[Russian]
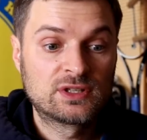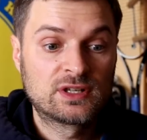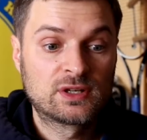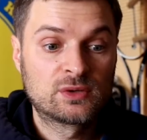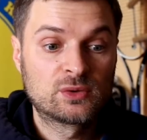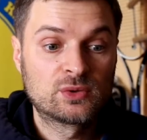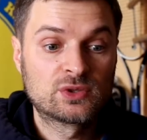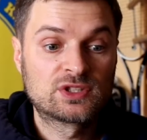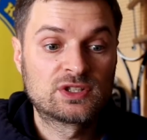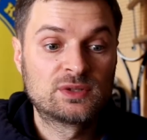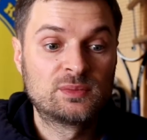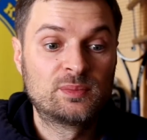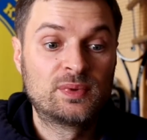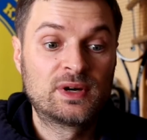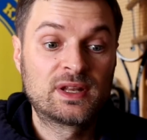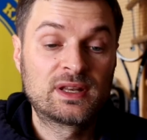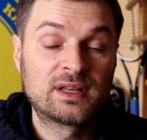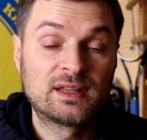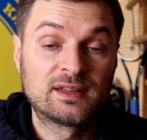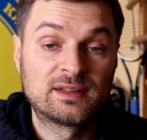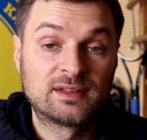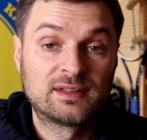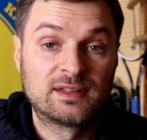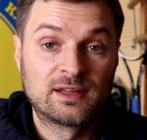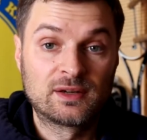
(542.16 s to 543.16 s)
хороший
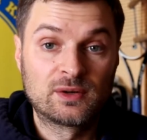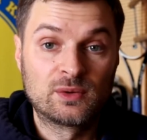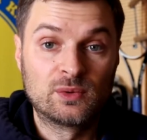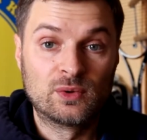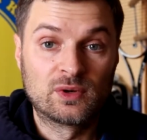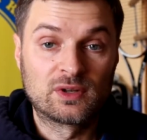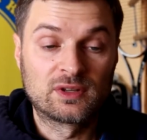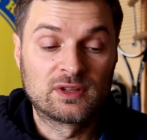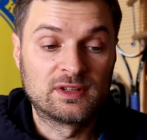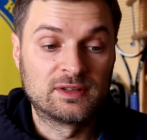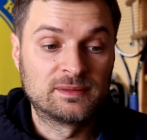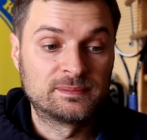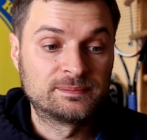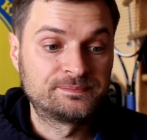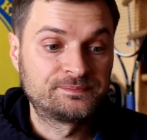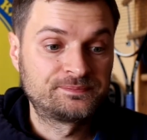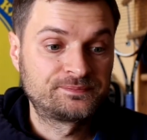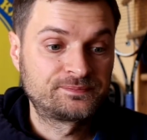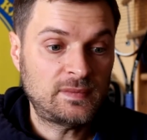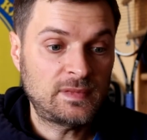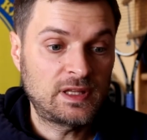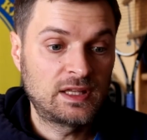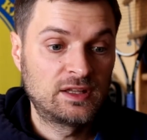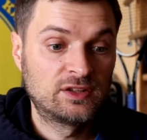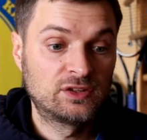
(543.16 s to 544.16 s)
борец на корте.
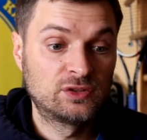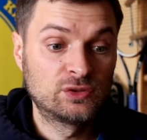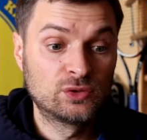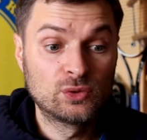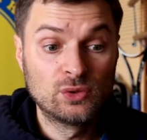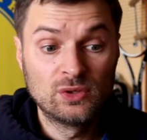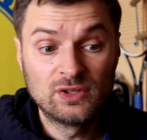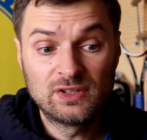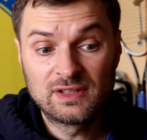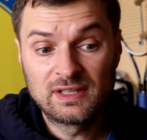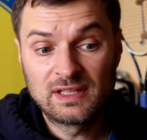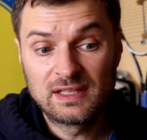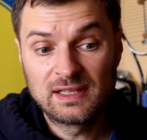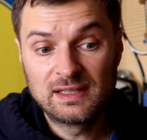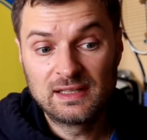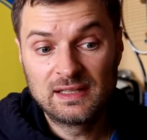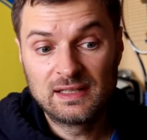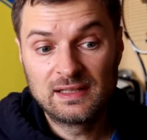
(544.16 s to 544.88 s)
С другой стороны,